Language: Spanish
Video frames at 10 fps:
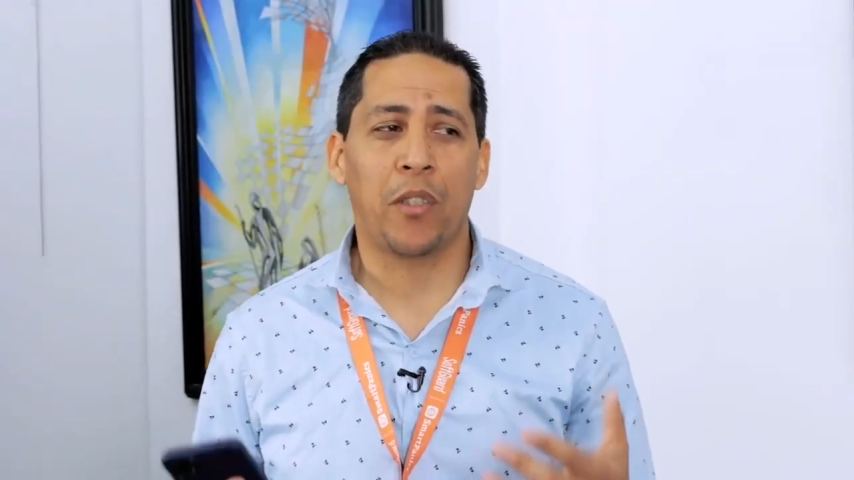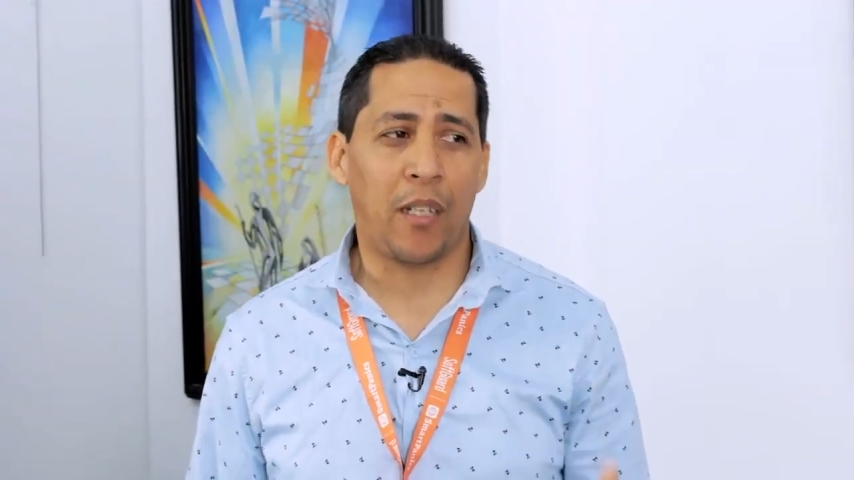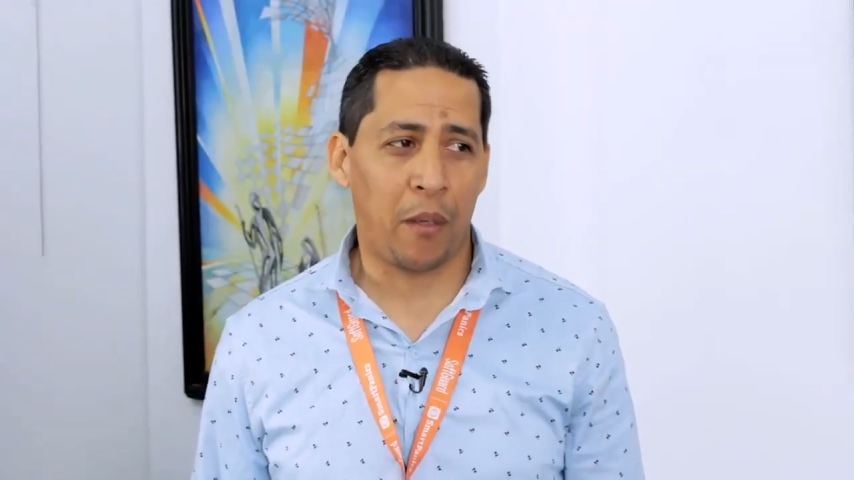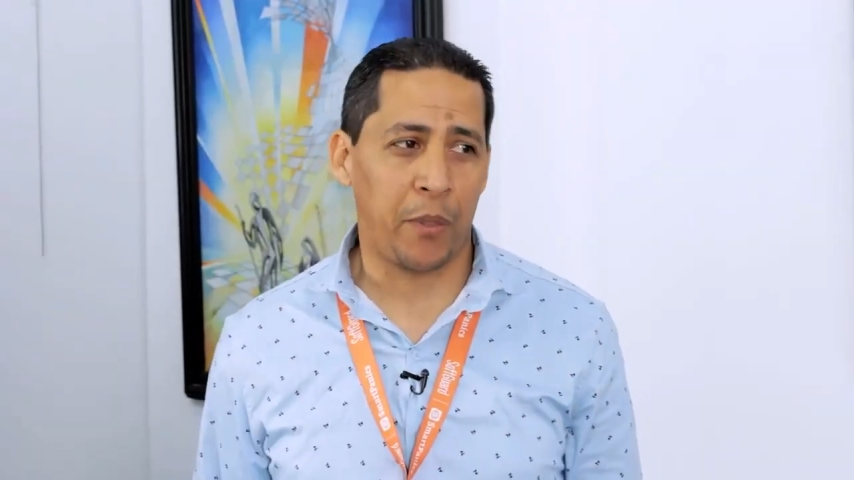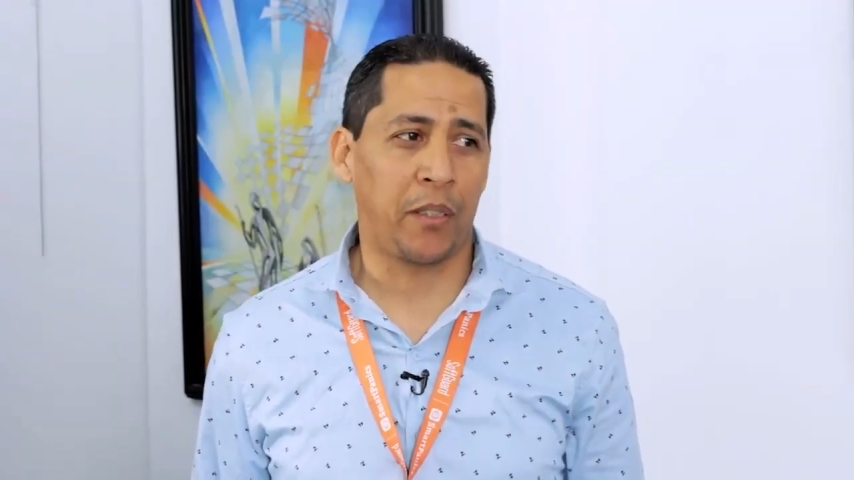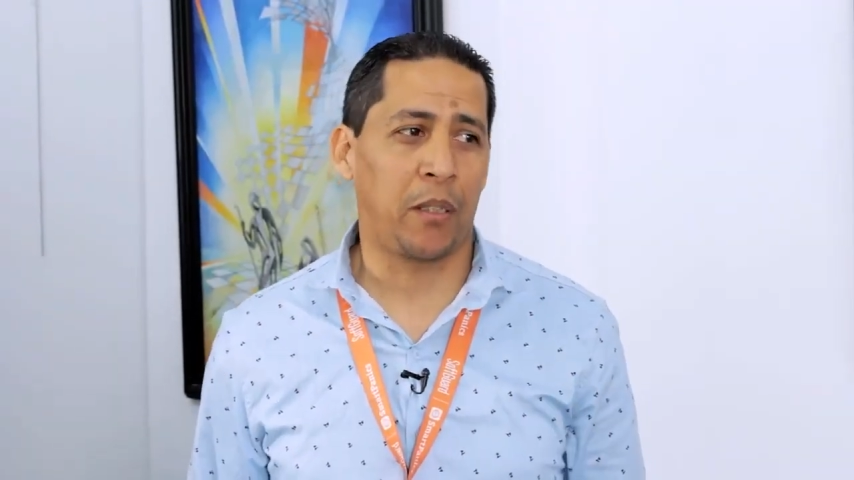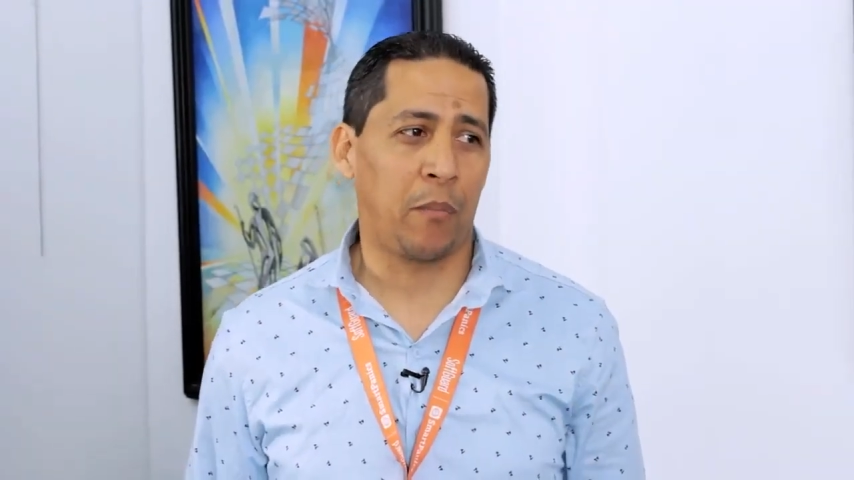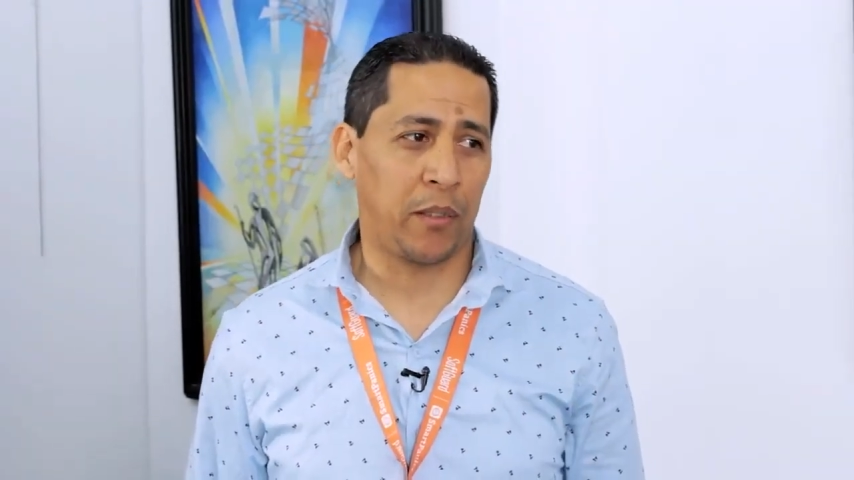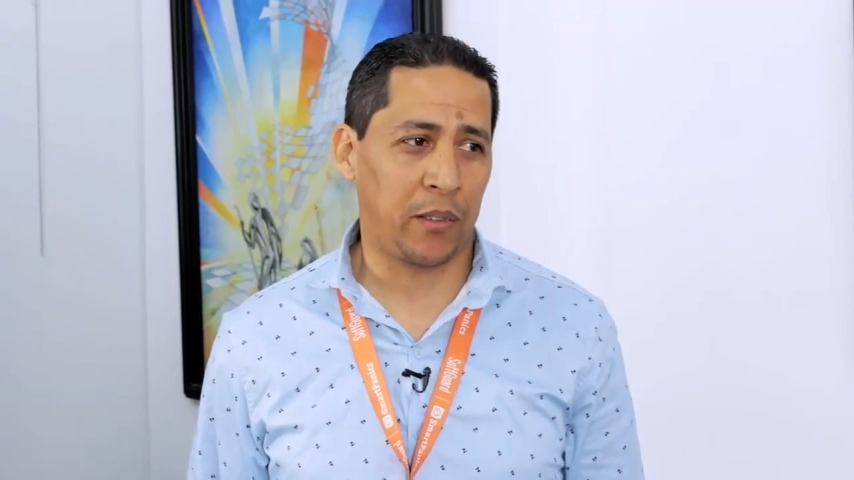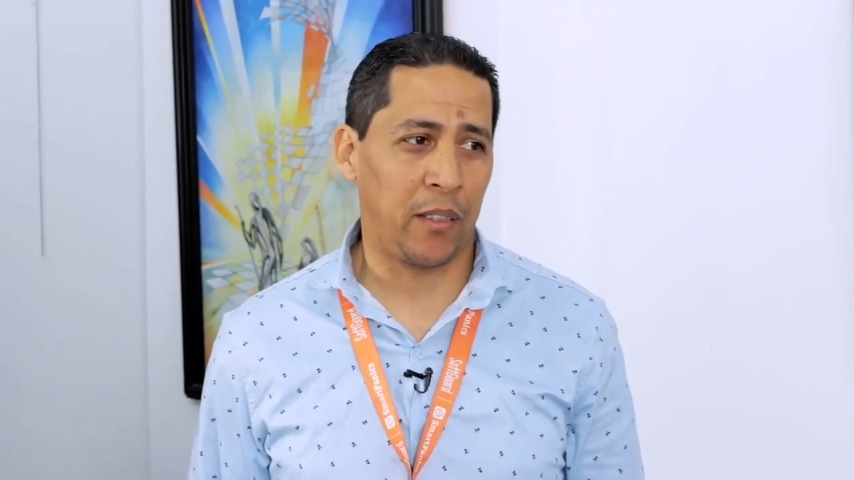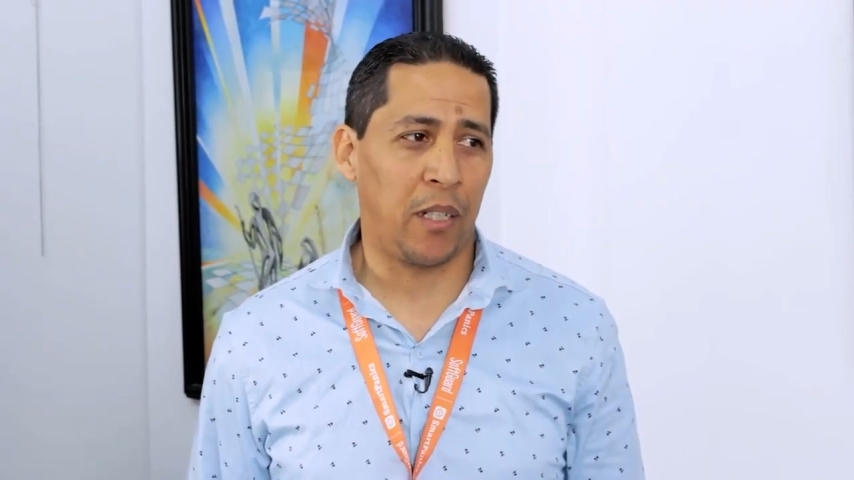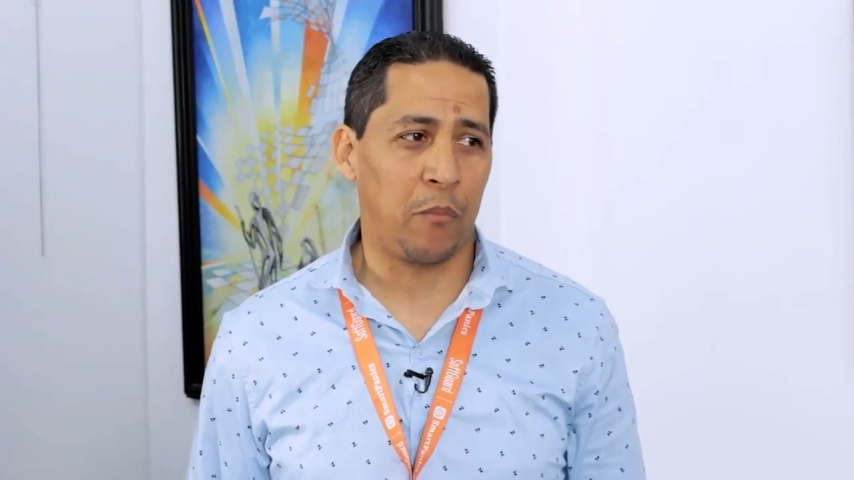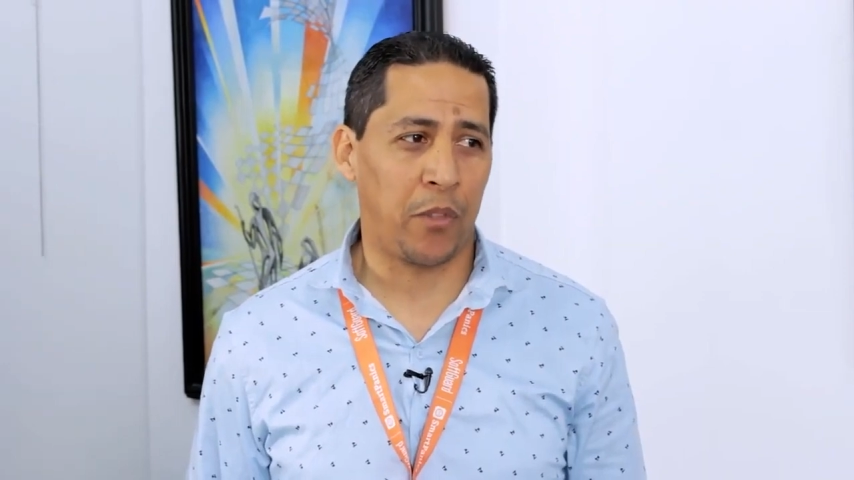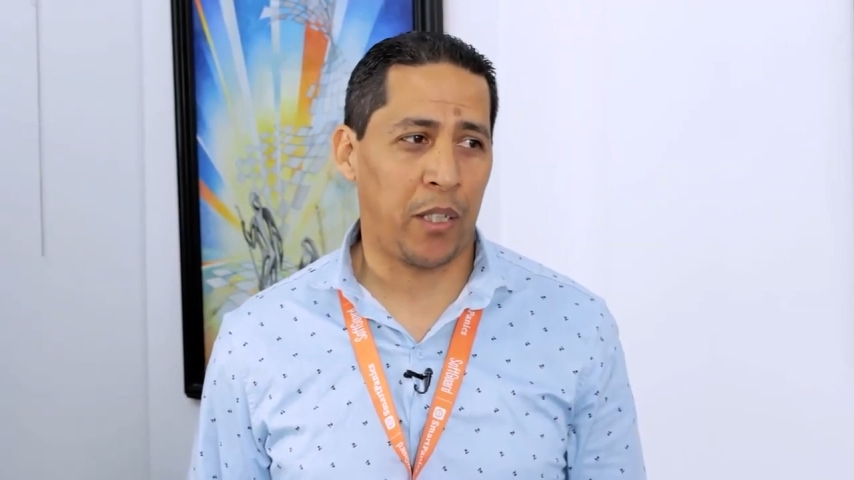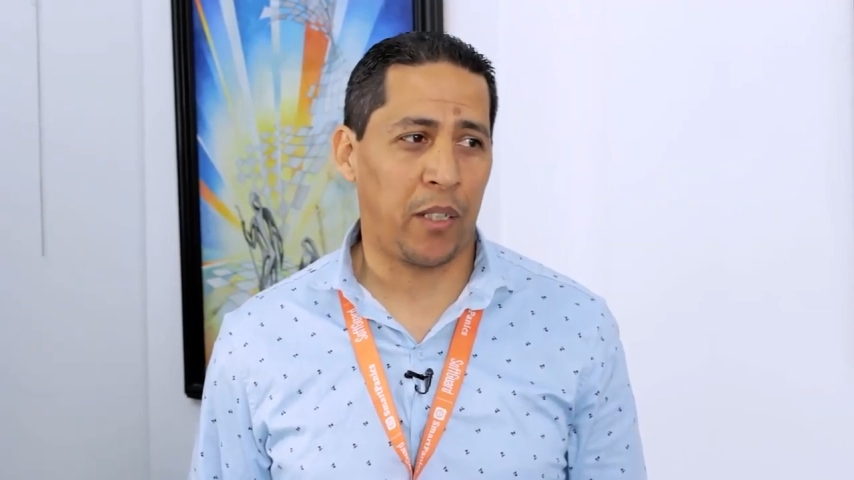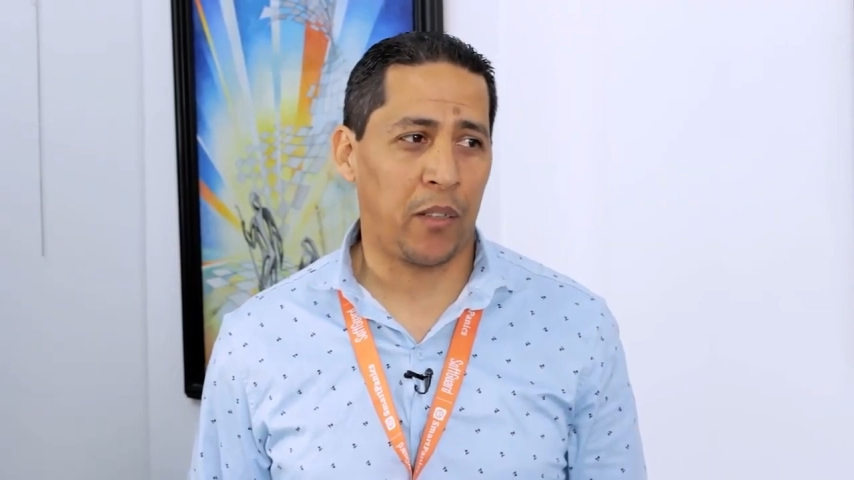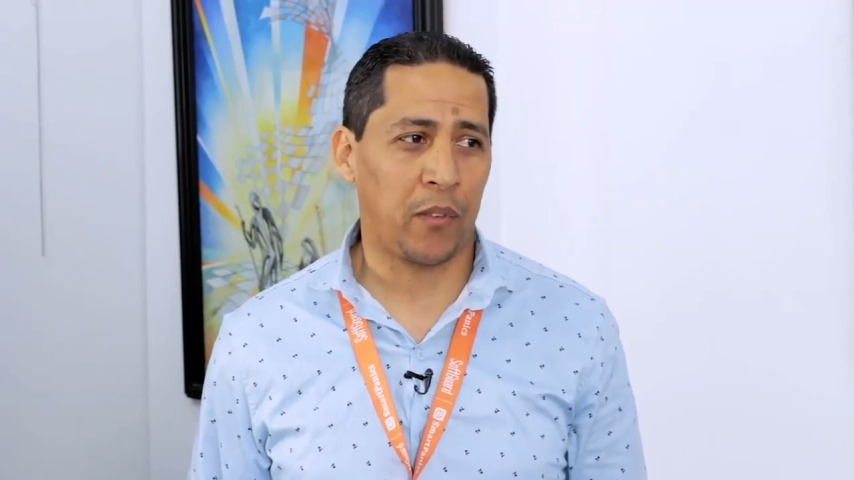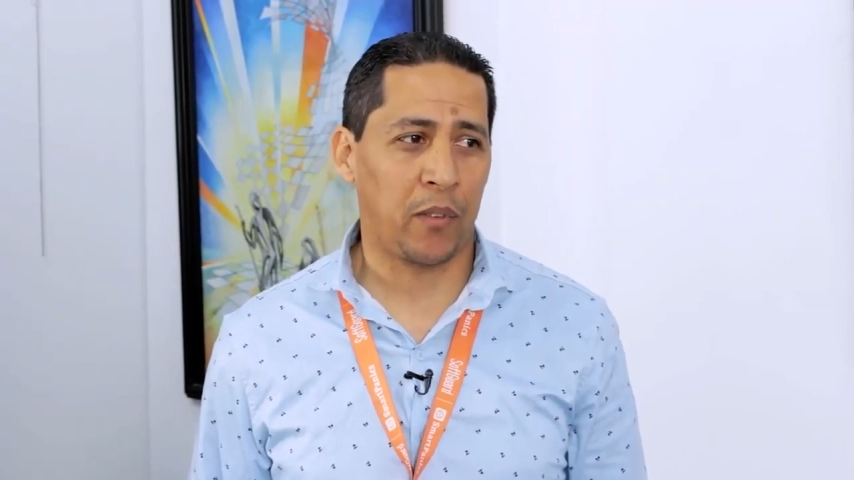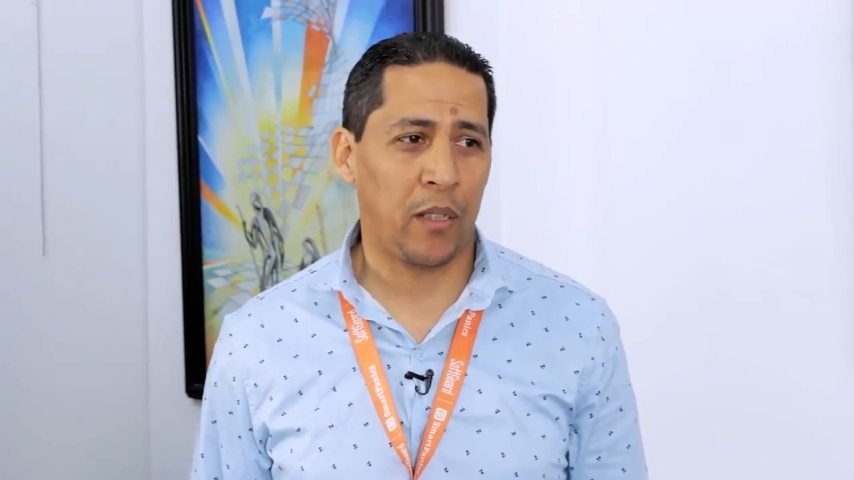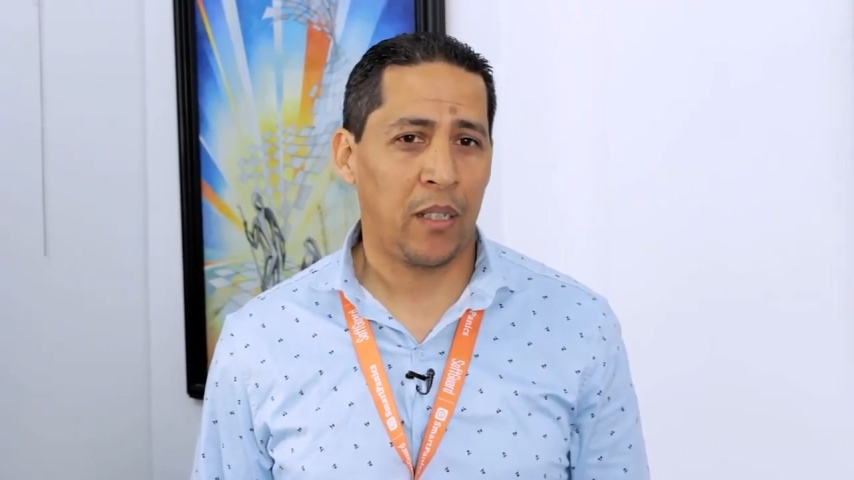de las víctimas y de las mujeres.